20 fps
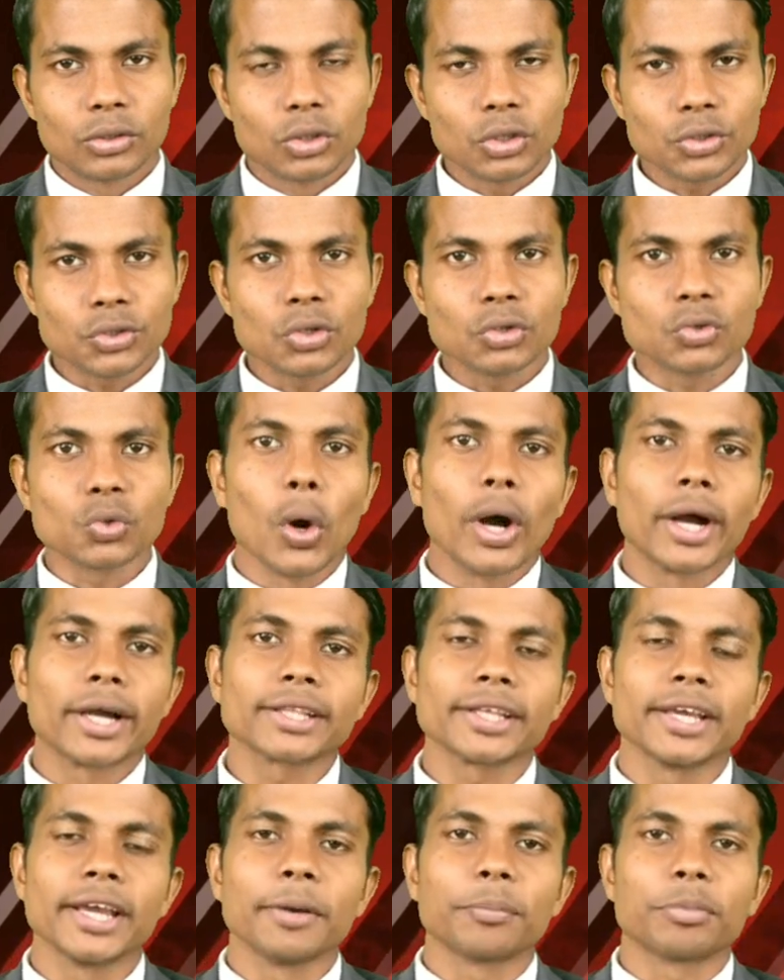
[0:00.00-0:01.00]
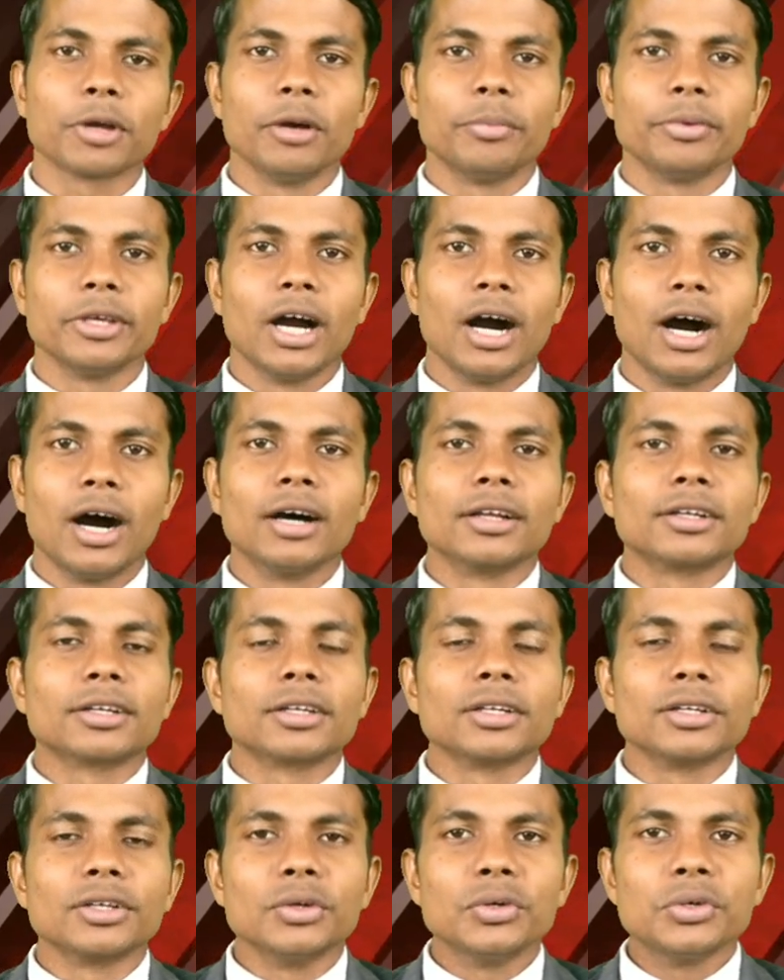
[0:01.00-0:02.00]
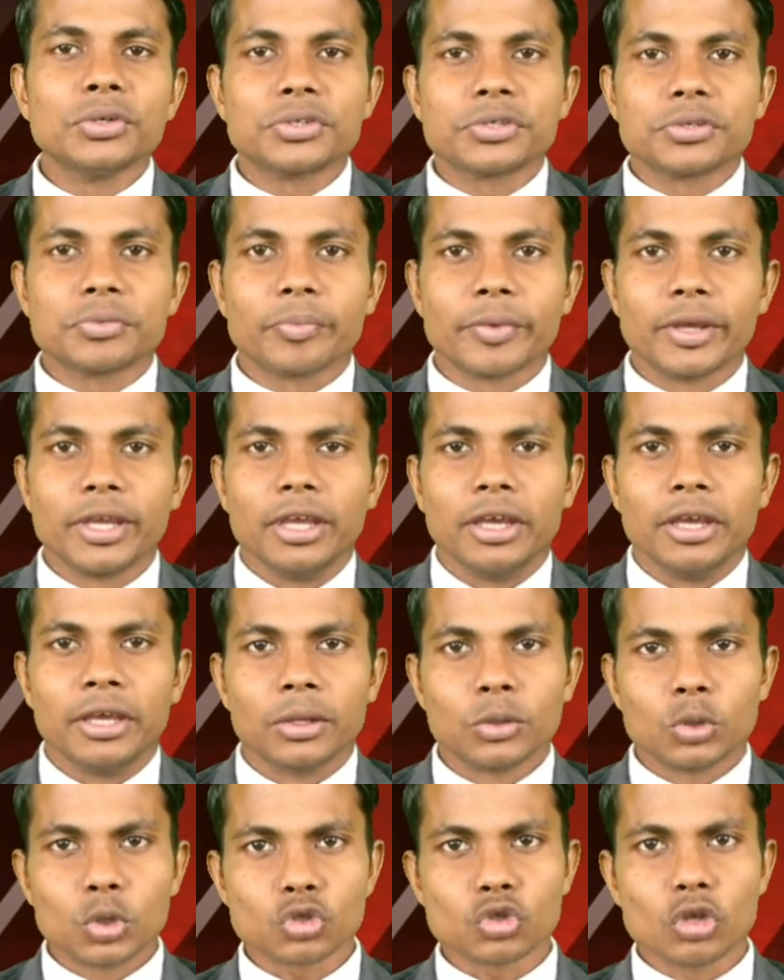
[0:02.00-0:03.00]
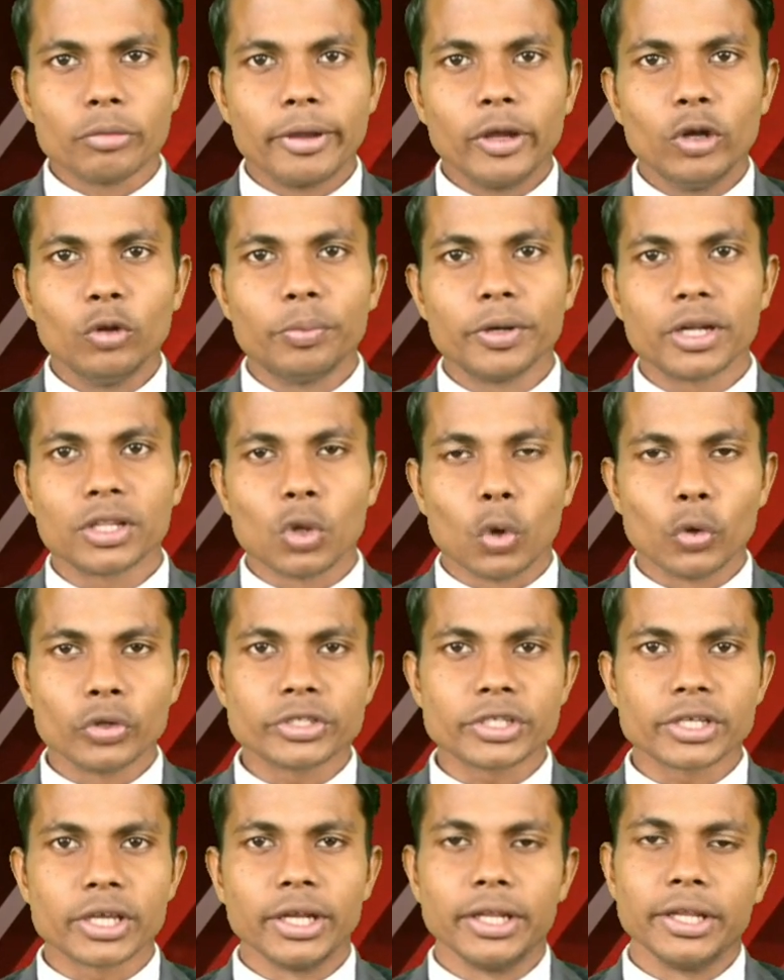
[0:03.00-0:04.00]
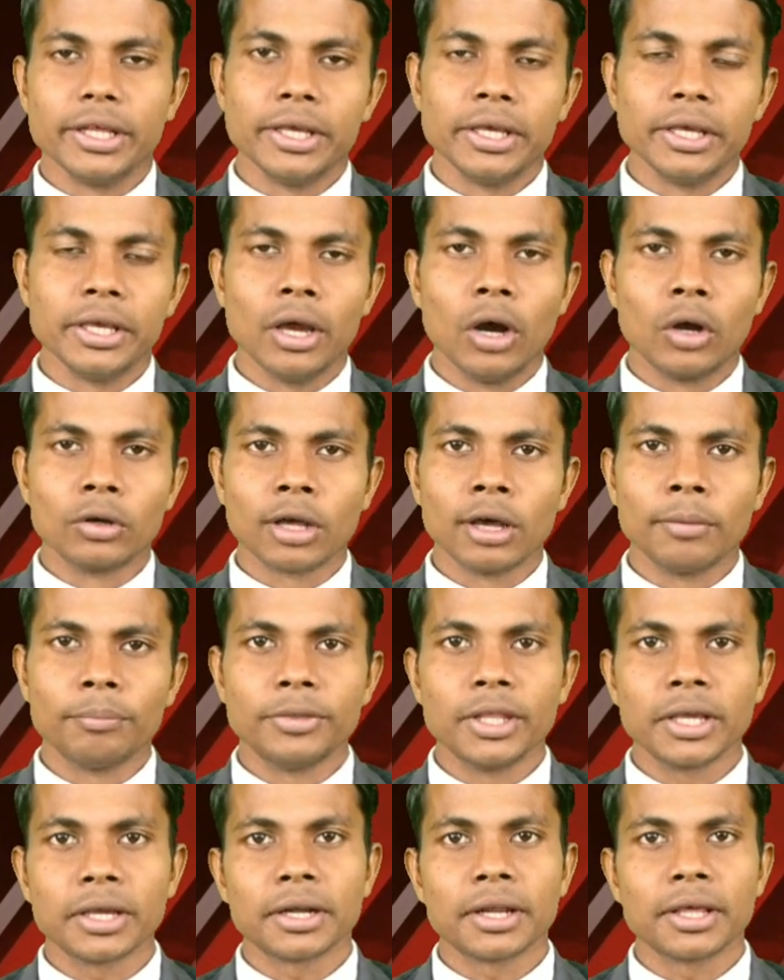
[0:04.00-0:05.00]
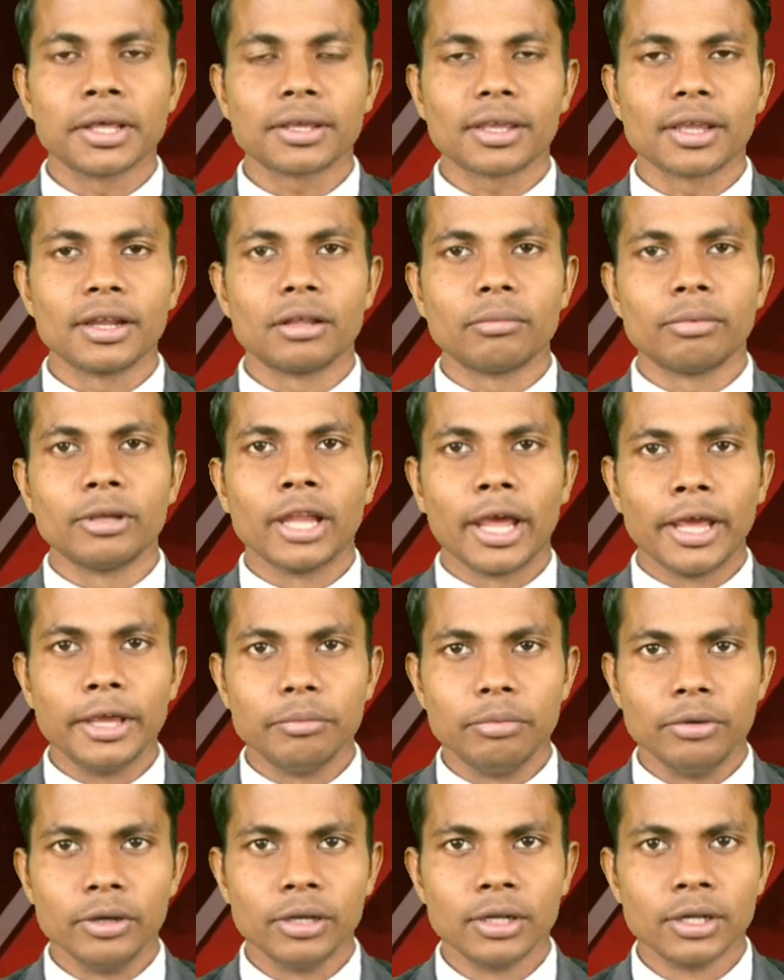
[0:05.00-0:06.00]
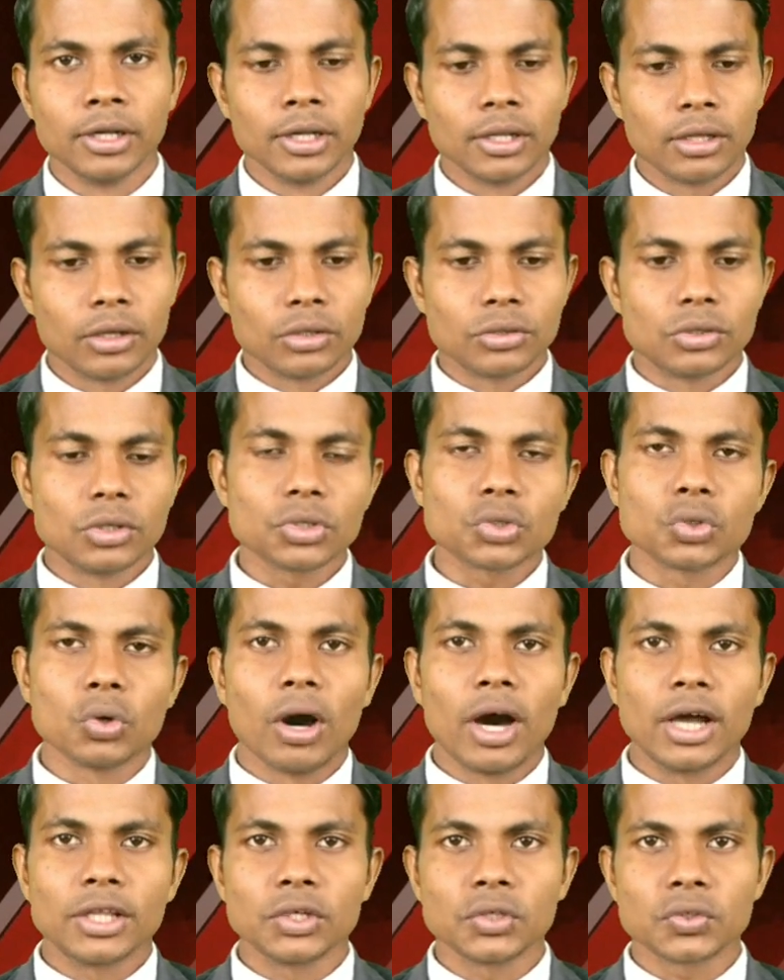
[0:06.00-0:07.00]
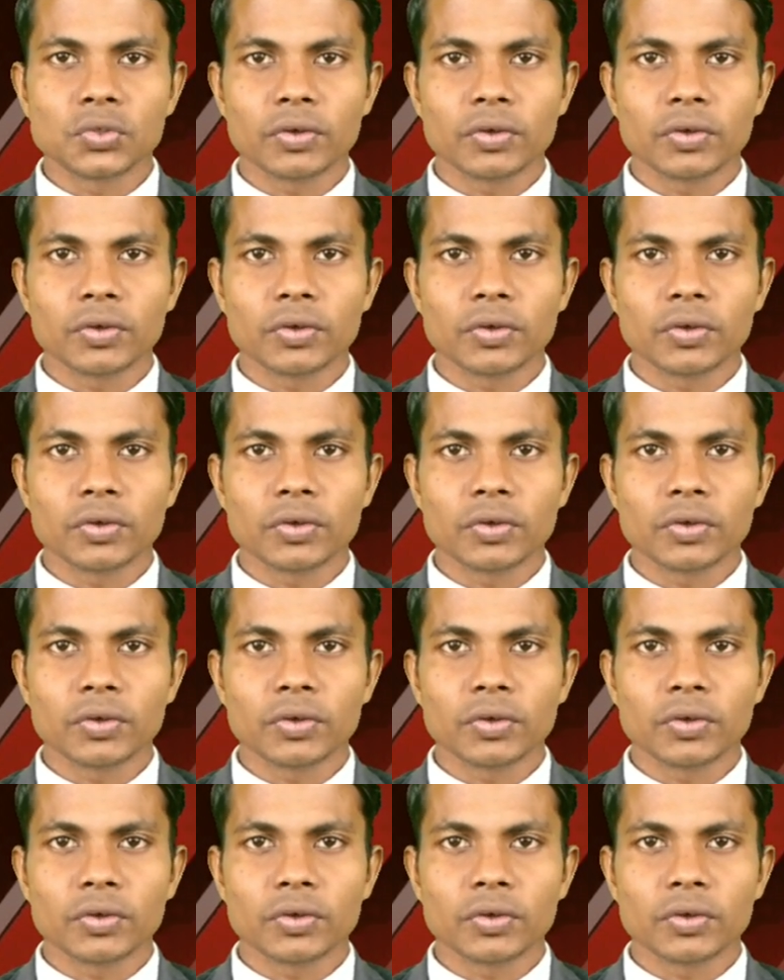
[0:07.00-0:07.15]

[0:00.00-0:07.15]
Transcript: दोस्तों स्वागत है आपका बिहार न्यूज़ में दोस्तों मैं हूँ फिर दोस्त गनी और आप देख रहे हैं के लाइव दोस्तों आज हो